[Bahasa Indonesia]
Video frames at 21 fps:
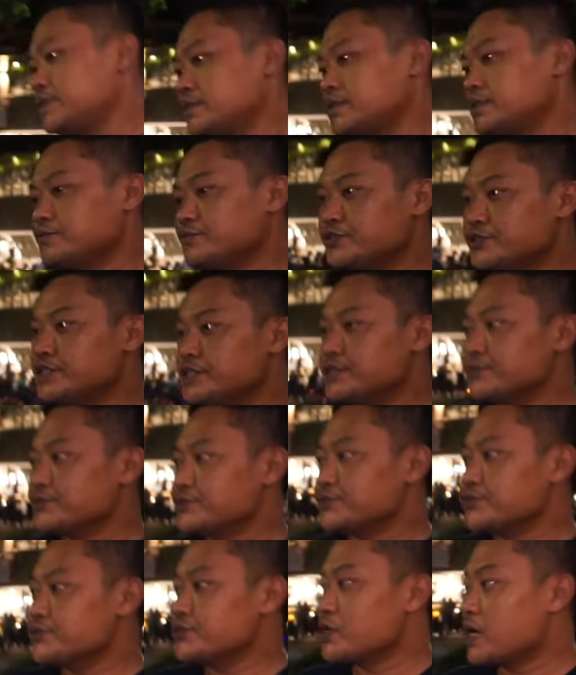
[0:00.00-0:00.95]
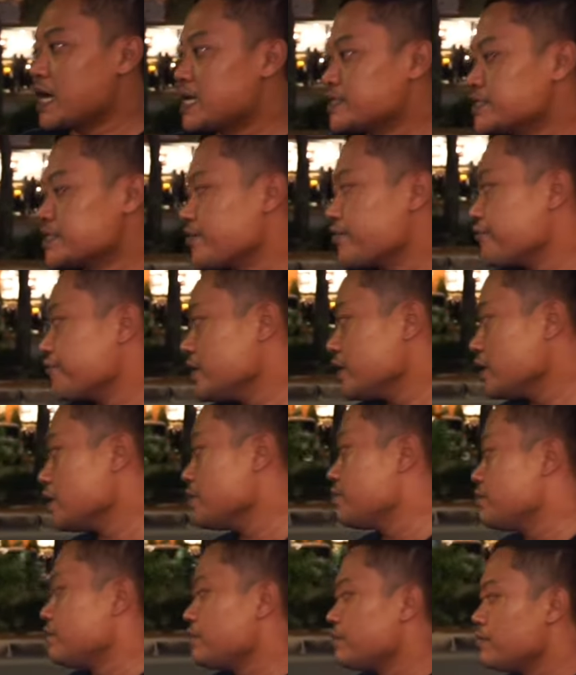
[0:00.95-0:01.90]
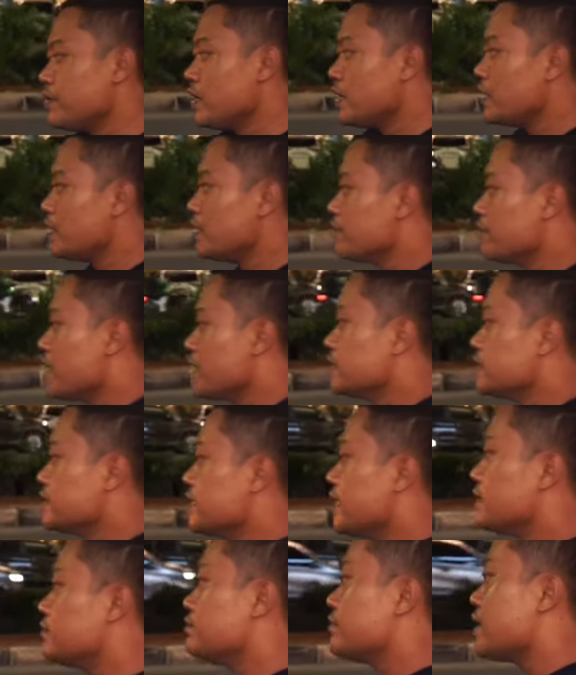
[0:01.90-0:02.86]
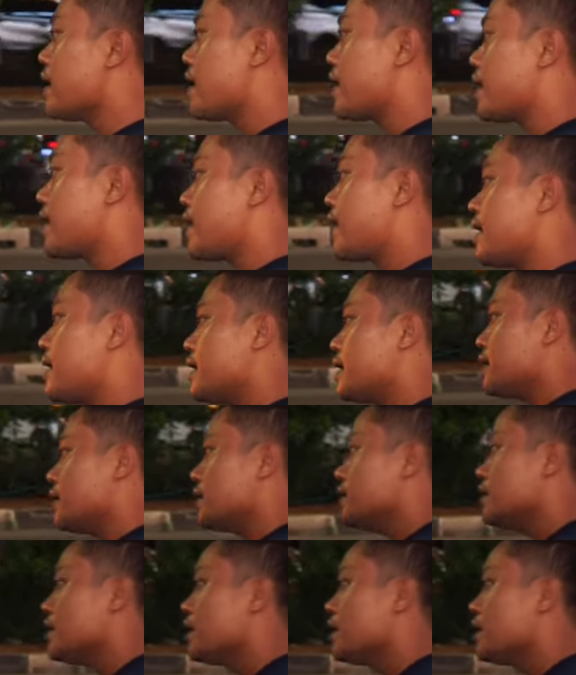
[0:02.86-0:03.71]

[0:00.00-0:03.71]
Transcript: Kemudian untuk kaca film bagian belakang